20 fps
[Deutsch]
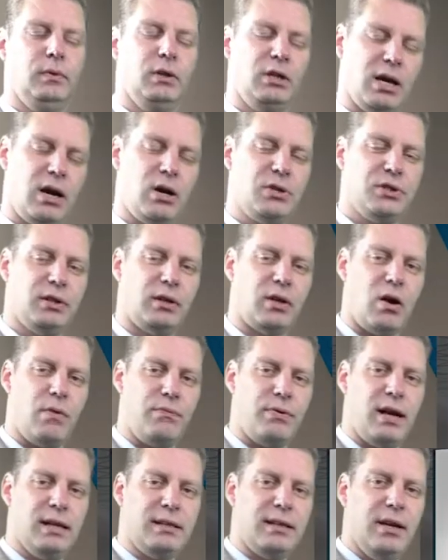Die Aussicht
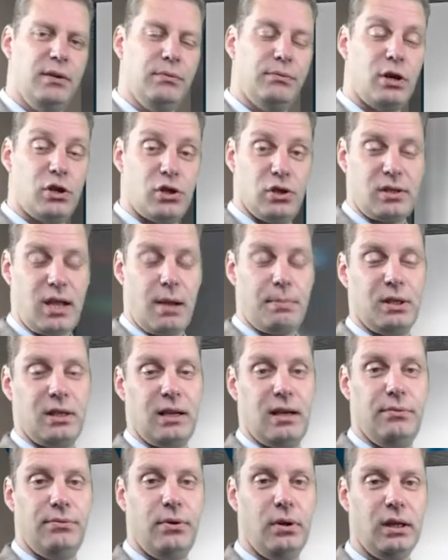auf weiterhin frisches
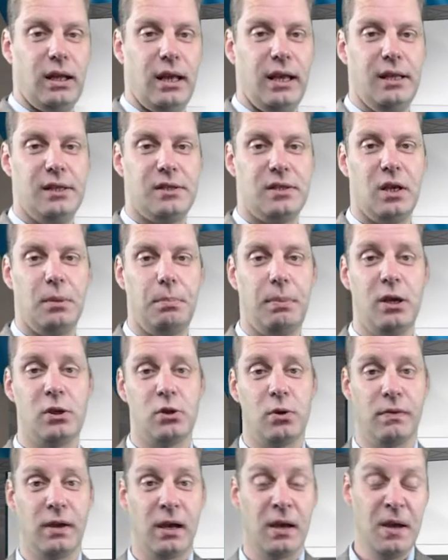Kapital von der EZB
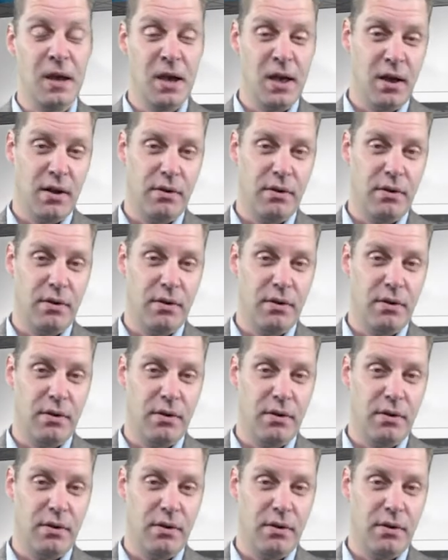sowie